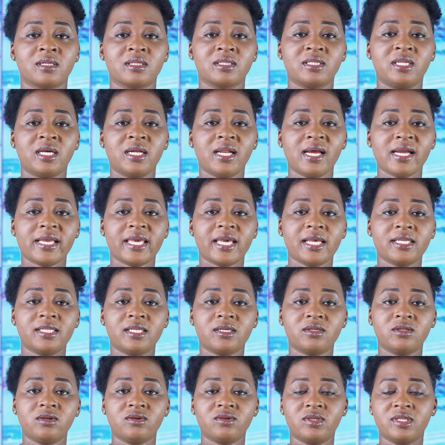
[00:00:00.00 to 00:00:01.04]
Dans la
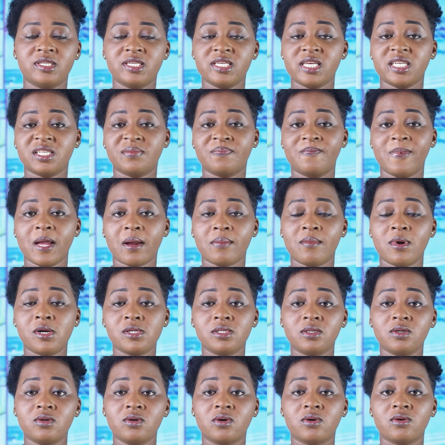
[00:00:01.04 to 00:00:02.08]
quête d'un siège
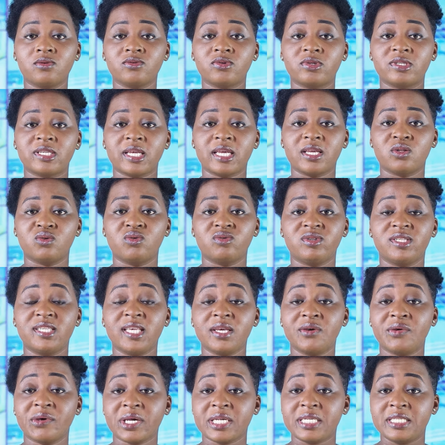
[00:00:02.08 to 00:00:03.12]
permanent au Conseil de
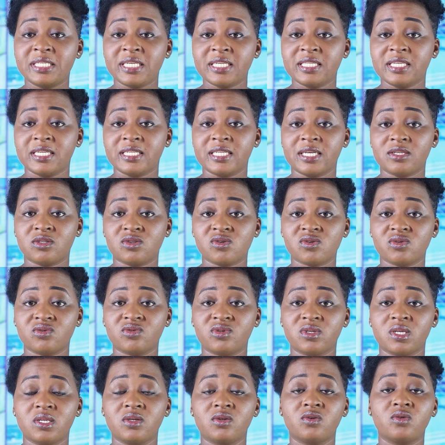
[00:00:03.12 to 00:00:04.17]
sécurité des Nations
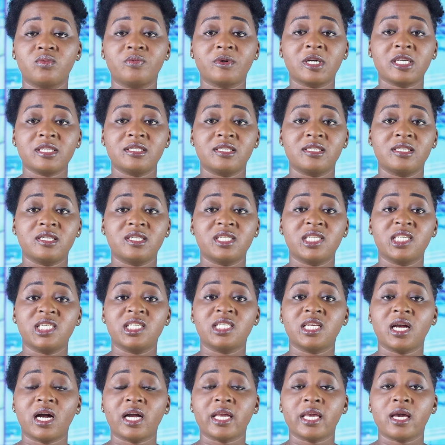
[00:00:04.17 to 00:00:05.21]
Unies, le président
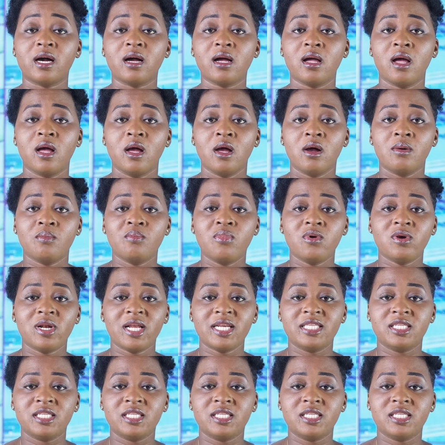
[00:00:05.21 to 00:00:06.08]
nigérien Bola